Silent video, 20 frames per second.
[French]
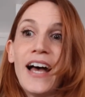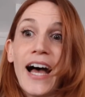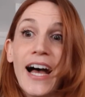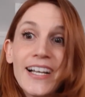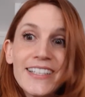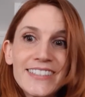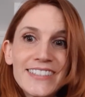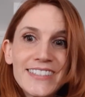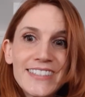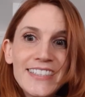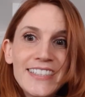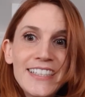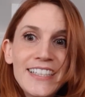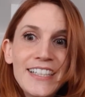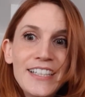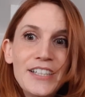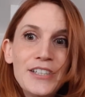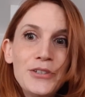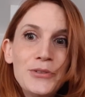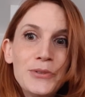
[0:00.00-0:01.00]
Ainsi,
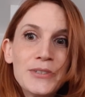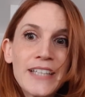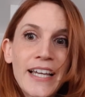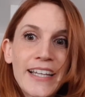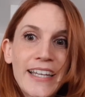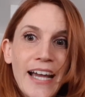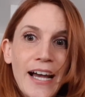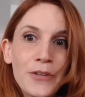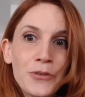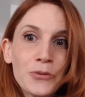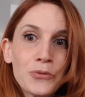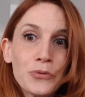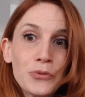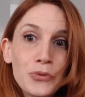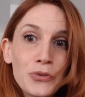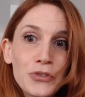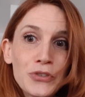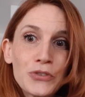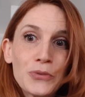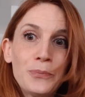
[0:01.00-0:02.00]
nous incarnons
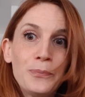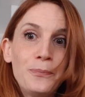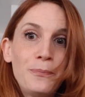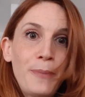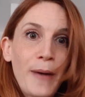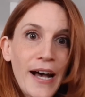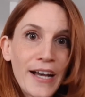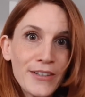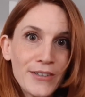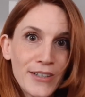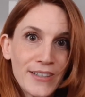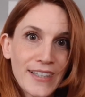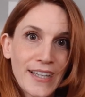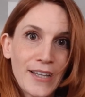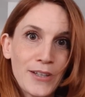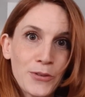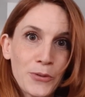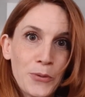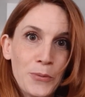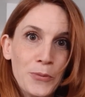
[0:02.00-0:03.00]
tous, par notre
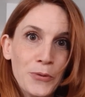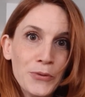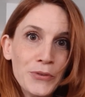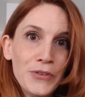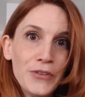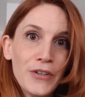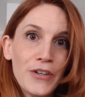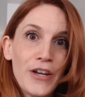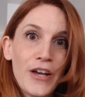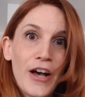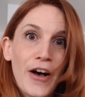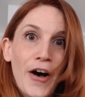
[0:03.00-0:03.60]
être monde,